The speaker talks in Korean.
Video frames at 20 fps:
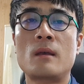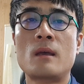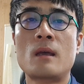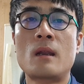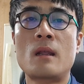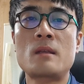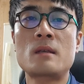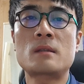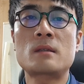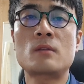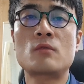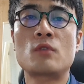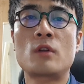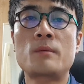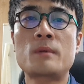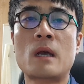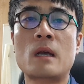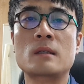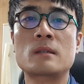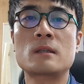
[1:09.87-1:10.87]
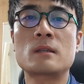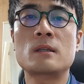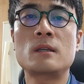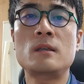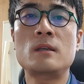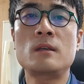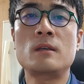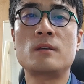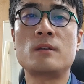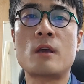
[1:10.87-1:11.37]
LNG선 운임
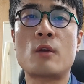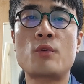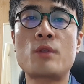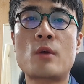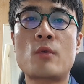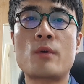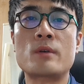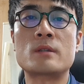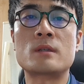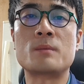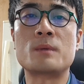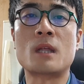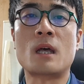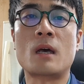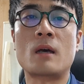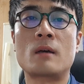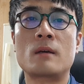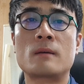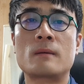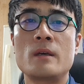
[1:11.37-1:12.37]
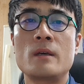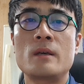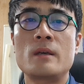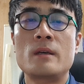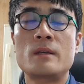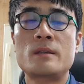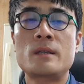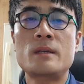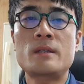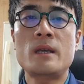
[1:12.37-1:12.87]
상승이 예고되고 있습니다.
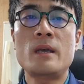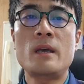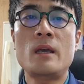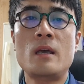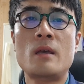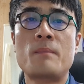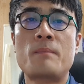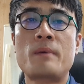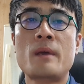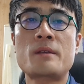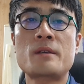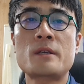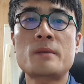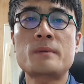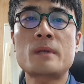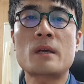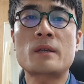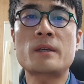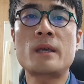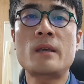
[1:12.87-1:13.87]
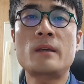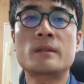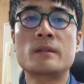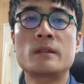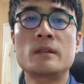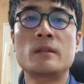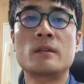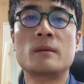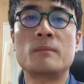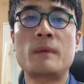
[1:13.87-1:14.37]
실제
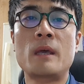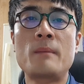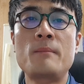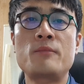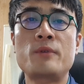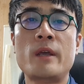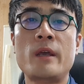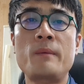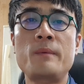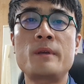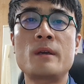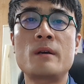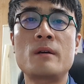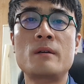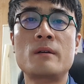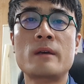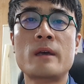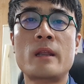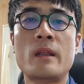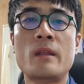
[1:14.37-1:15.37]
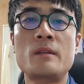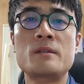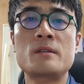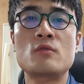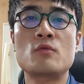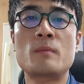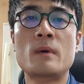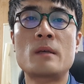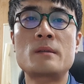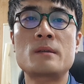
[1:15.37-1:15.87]
174K급 맨브레임형 LNG
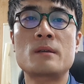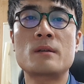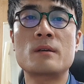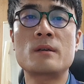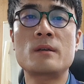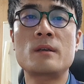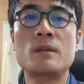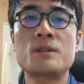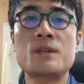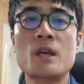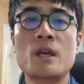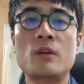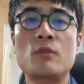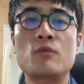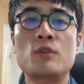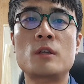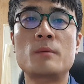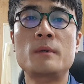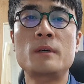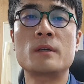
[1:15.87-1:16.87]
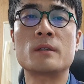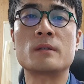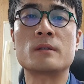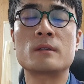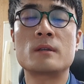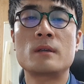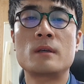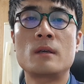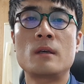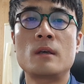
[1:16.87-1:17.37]
운반선의 최근
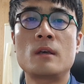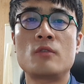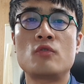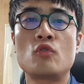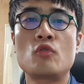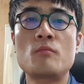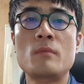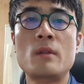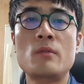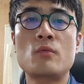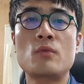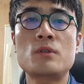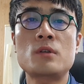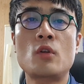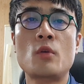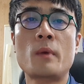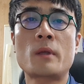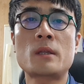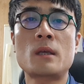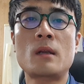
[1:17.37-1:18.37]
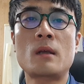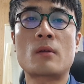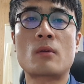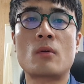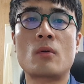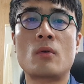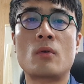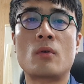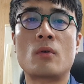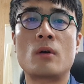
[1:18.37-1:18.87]
운임은
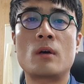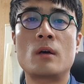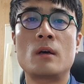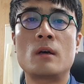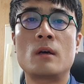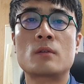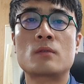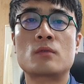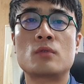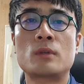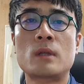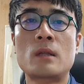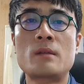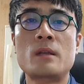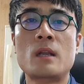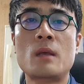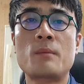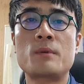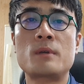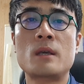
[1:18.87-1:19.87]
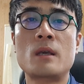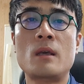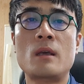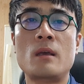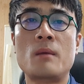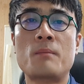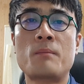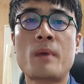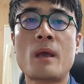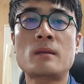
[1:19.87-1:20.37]
69,500달러로 두 달 전에
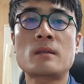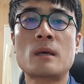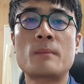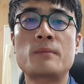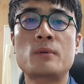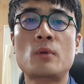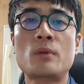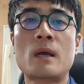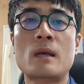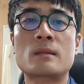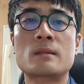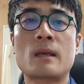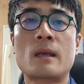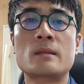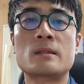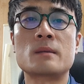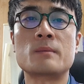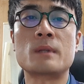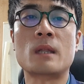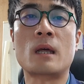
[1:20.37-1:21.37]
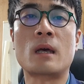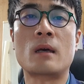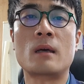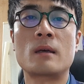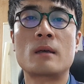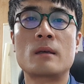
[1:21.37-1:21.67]
비해 104% 상승했습니다.